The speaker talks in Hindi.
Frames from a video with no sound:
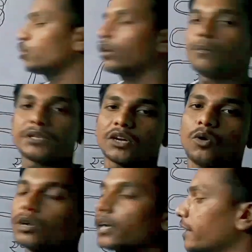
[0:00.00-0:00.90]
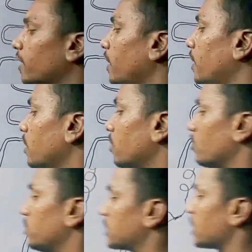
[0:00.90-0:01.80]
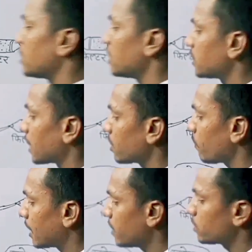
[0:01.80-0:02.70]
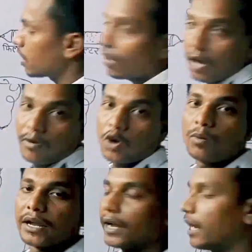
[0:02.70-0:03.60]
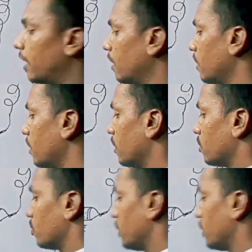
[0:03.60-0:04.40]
रेशो कंप्रेसर को ऑन कर देंगे जैसे डिस्चार्ज के माध्यम से हवा को भरेगा तो